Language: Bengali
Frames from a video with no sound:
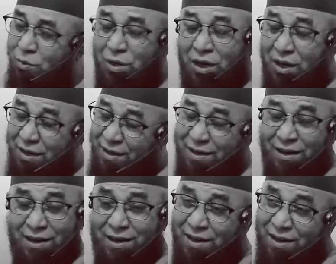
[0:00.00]
উলা
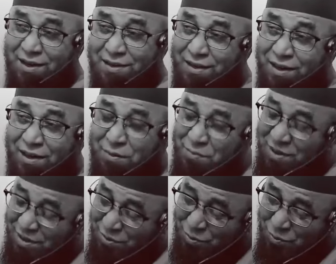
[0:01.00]
ইকাকাল আনাম
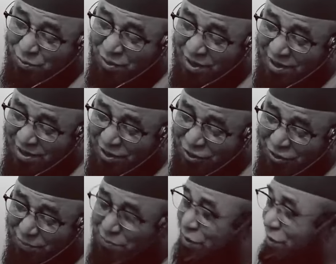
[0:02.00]
এটাও কোরআনের
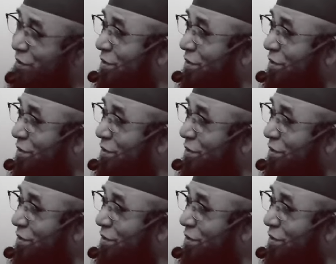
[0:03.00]
শব্দ